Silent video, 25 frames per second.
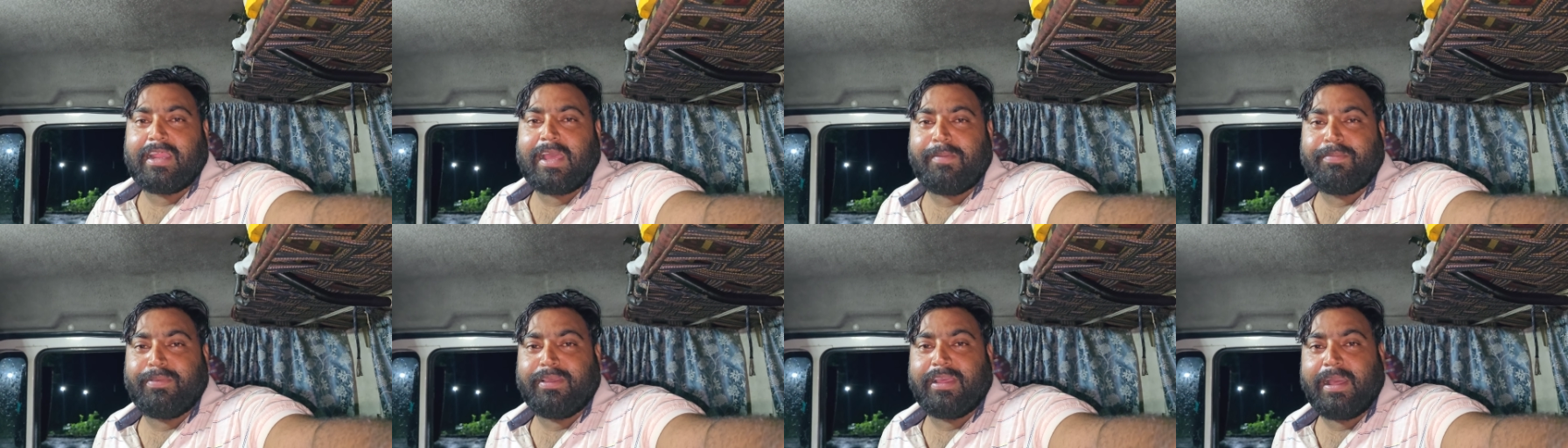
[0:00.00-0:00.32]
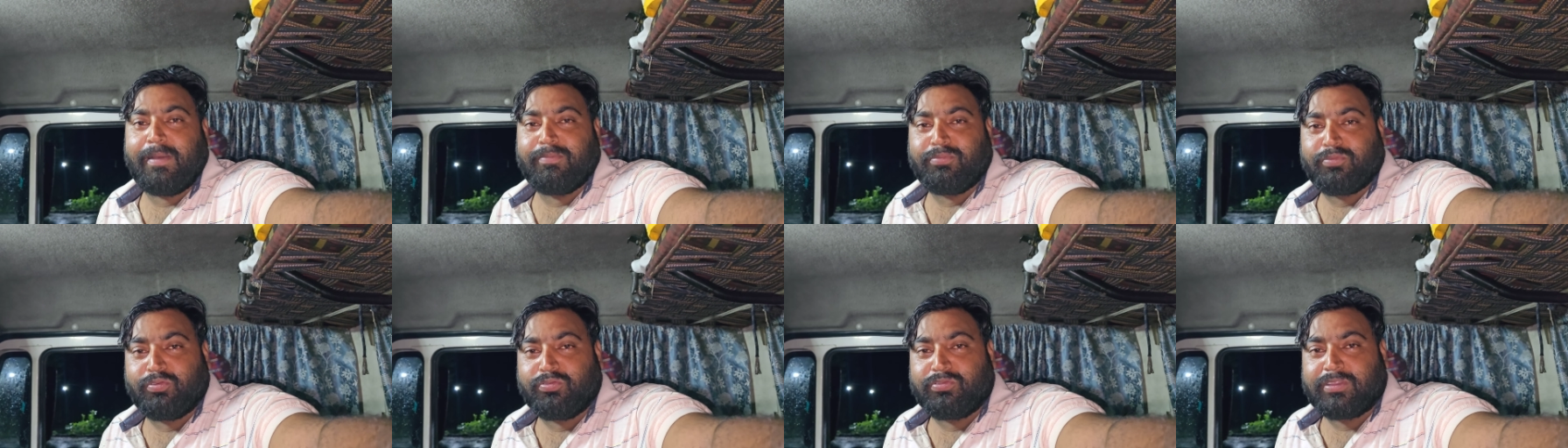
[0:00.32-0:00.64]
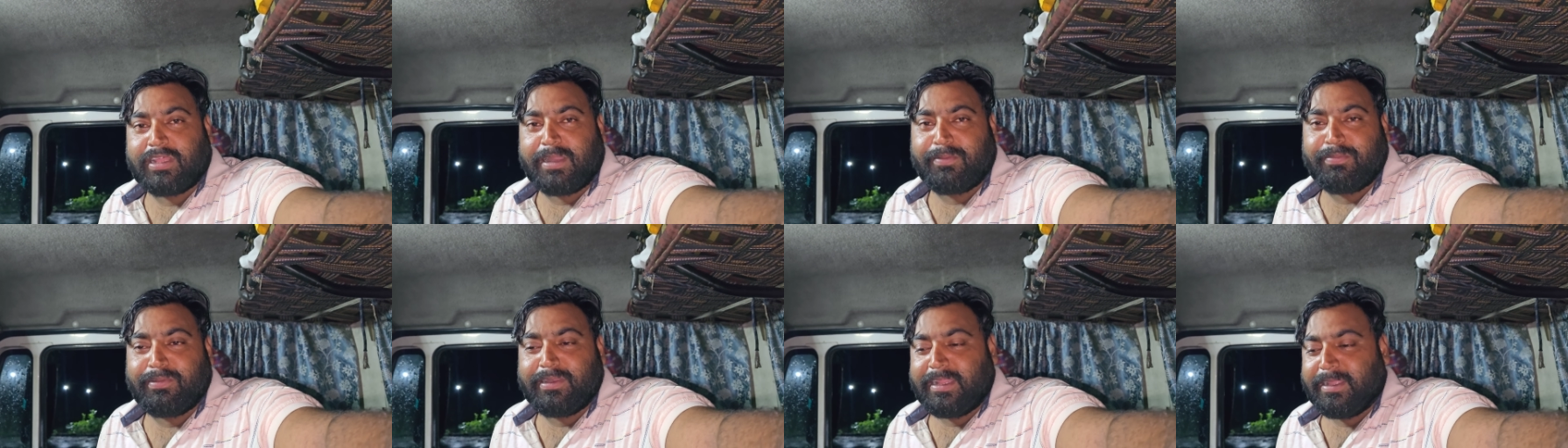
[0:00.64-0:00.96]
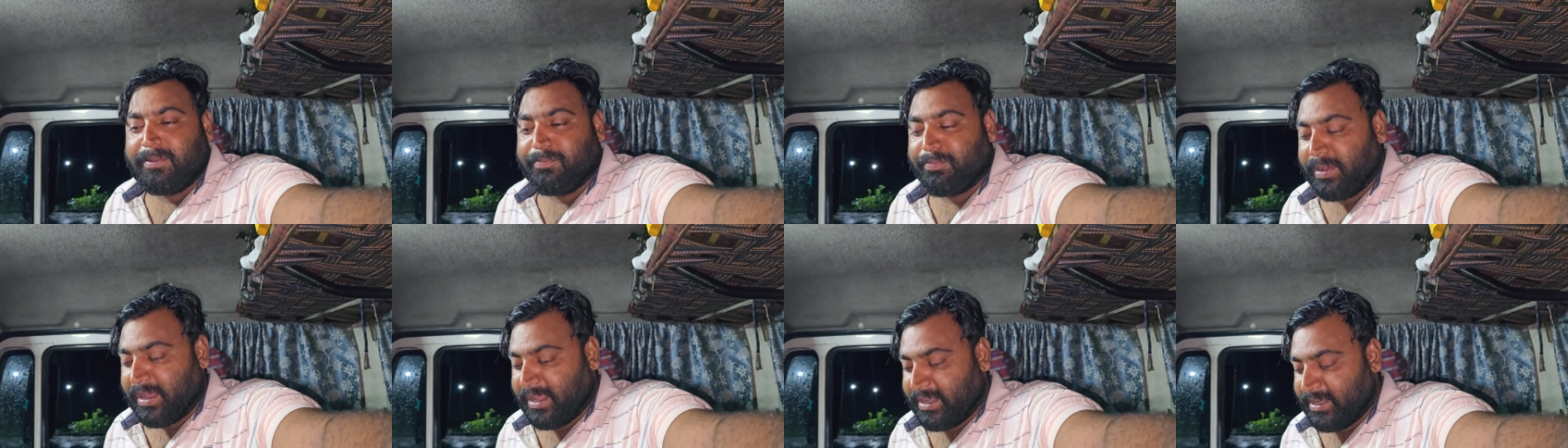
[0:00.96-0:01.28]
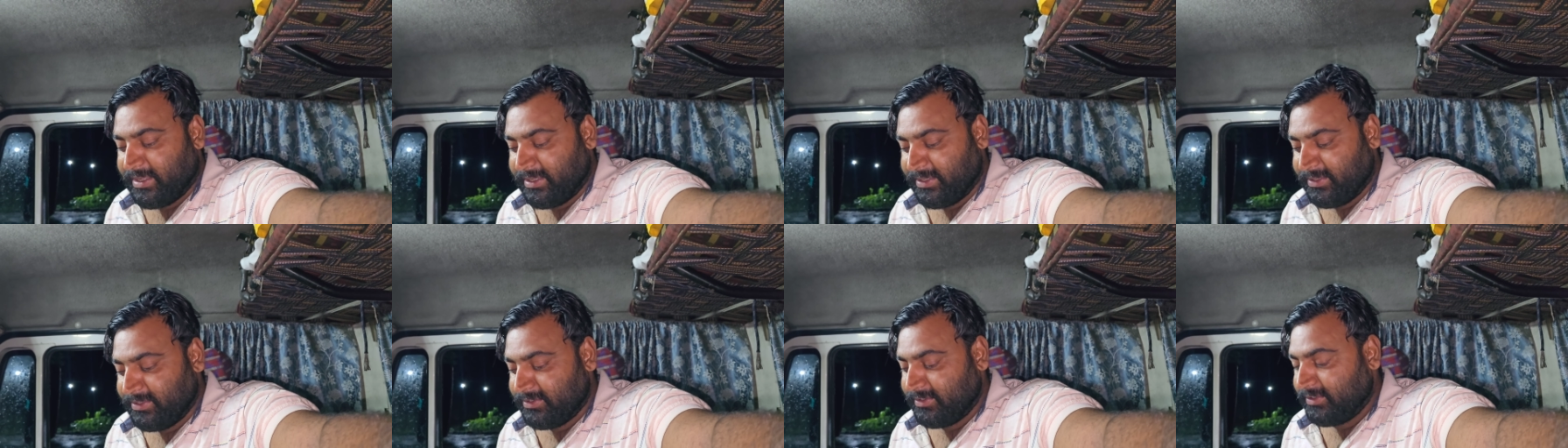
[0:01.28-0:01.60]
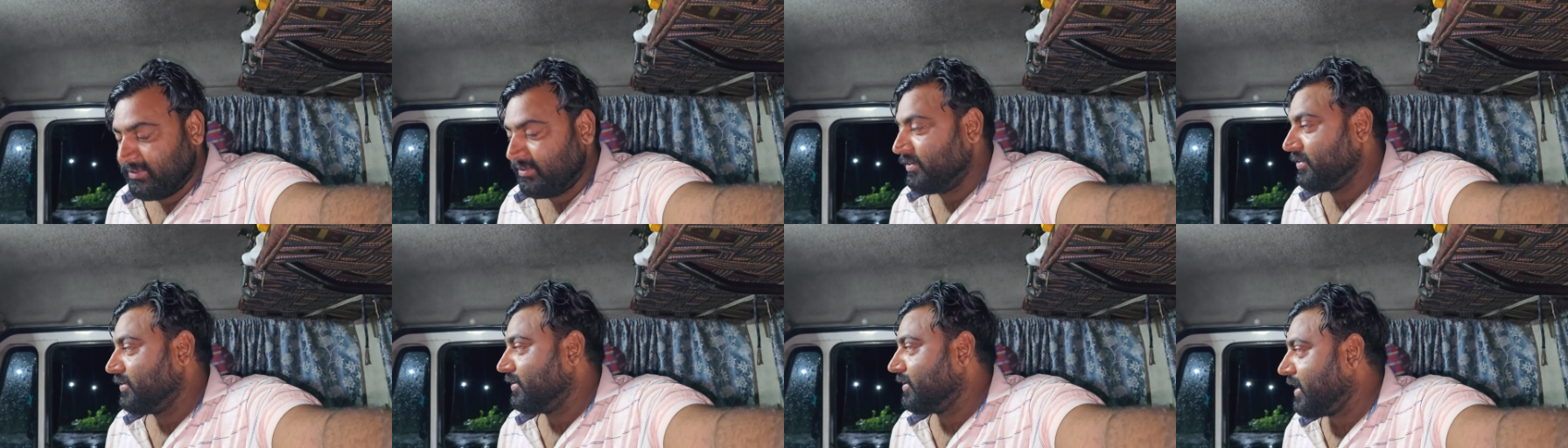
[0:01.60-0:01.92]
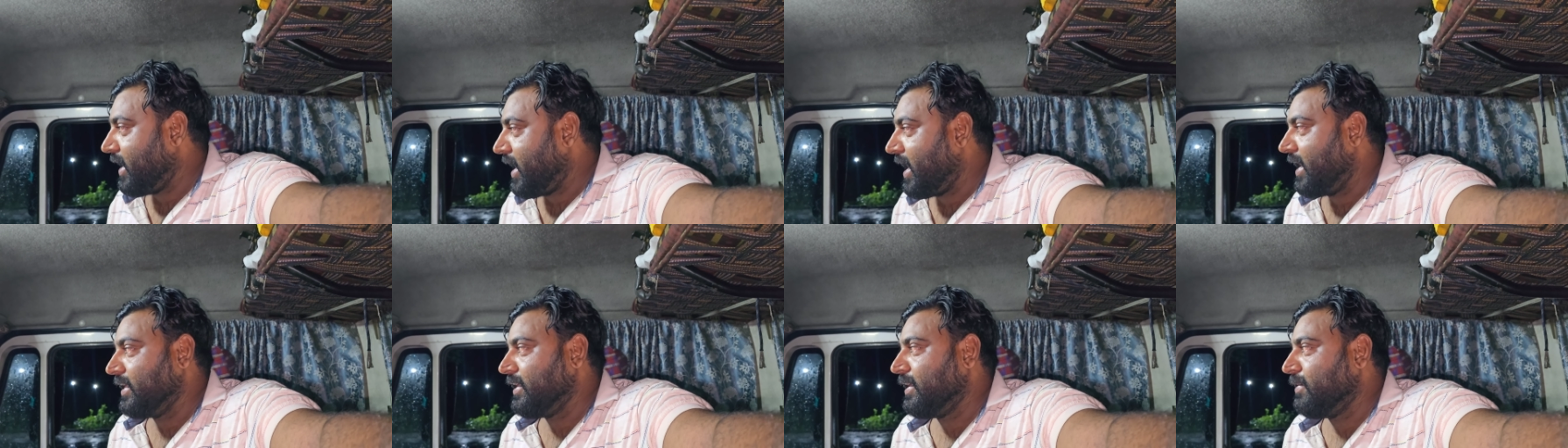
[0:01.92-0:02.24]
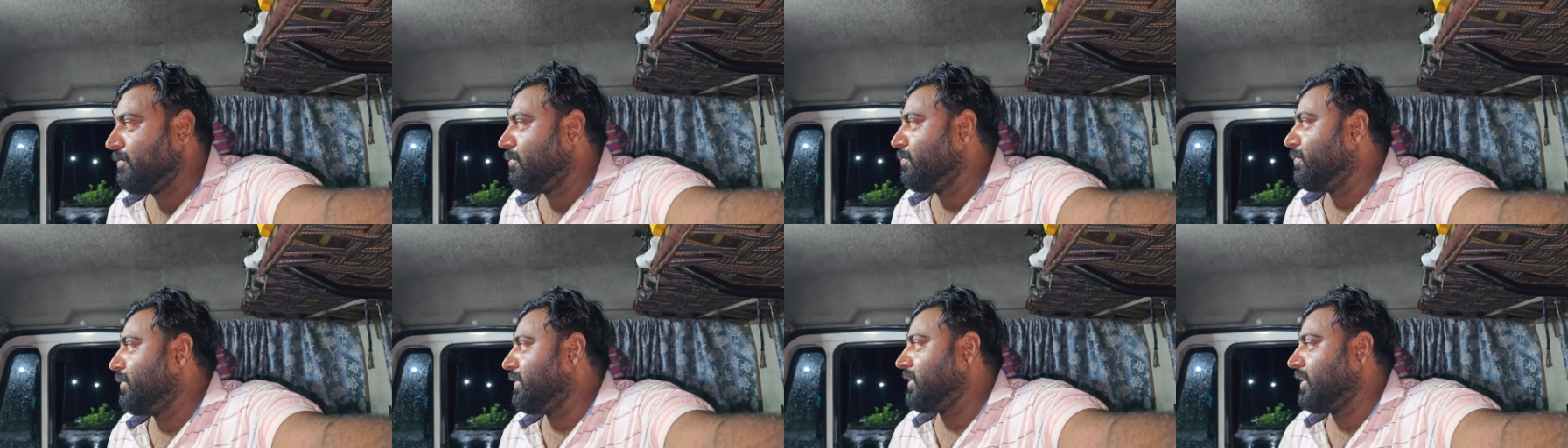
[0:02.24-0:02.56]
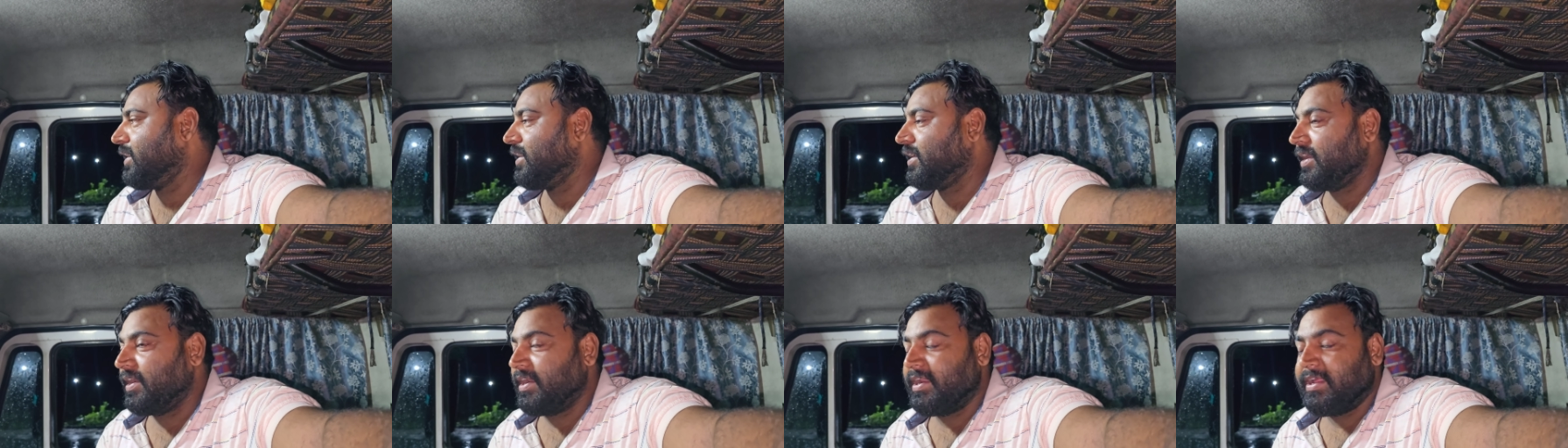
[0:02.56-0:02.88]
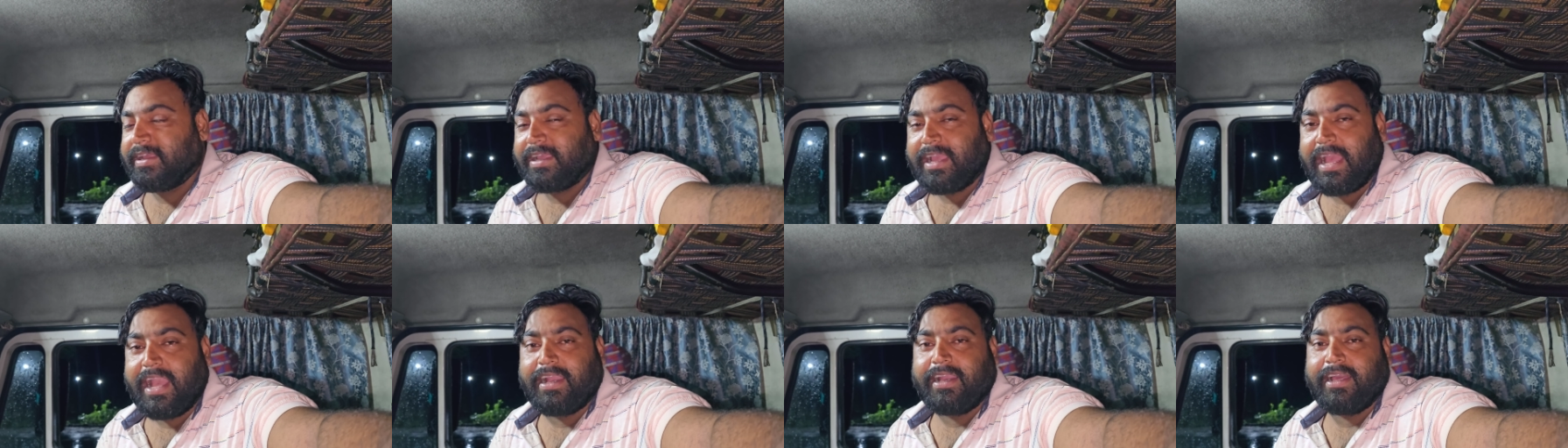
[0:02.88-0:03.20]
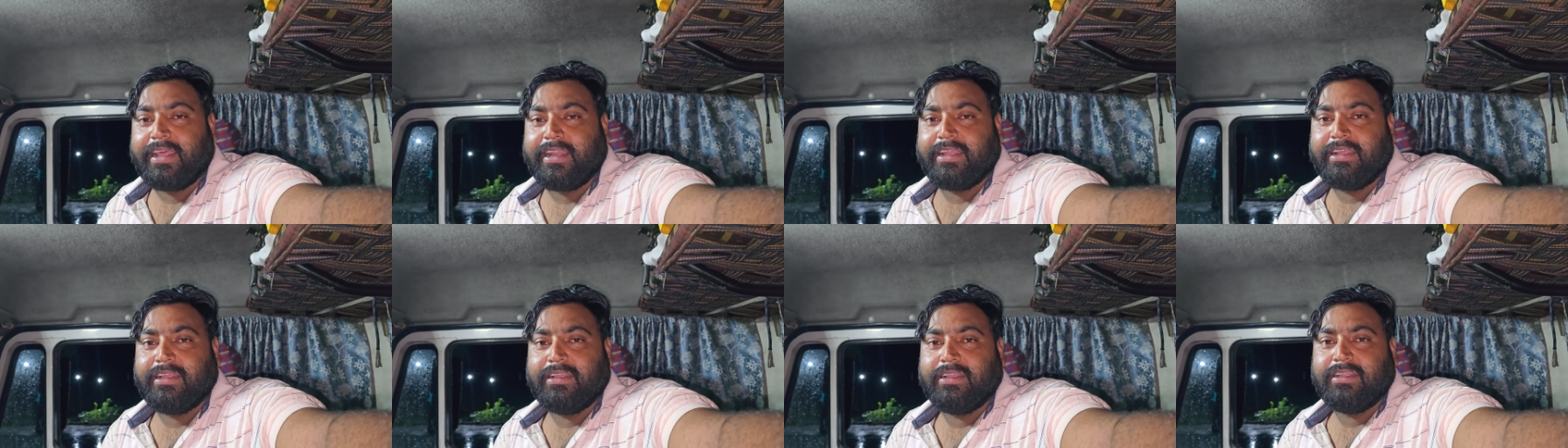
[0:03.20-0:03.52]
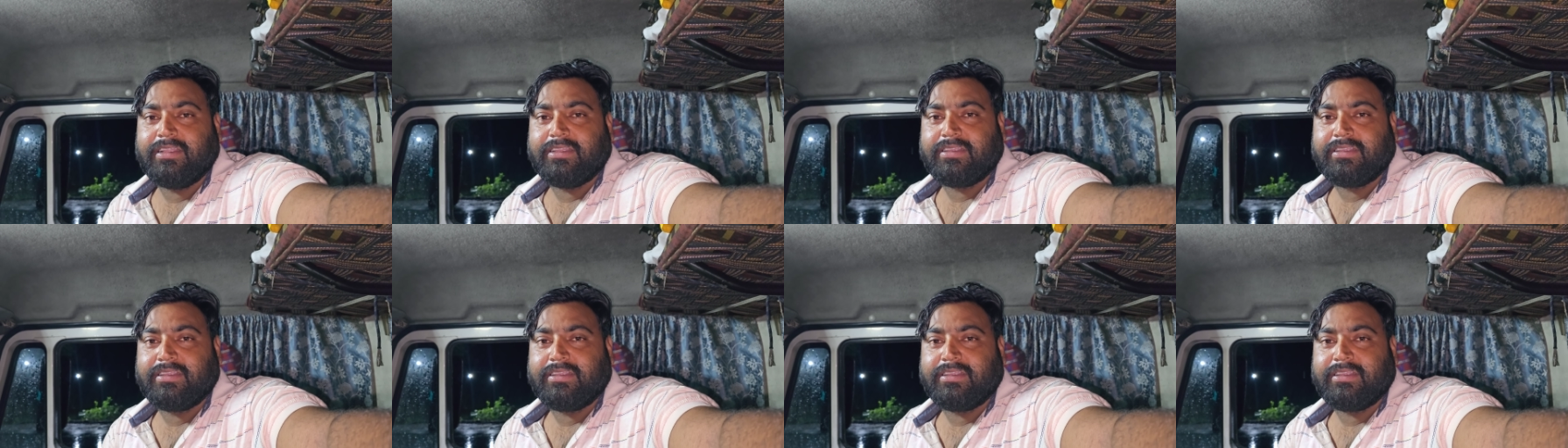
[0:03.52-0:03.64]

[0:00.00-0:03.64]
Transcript: रहा है हम तो उतर भी नहीं पा रहे हैं गाड़ी में बैठा रह रहे क्या करे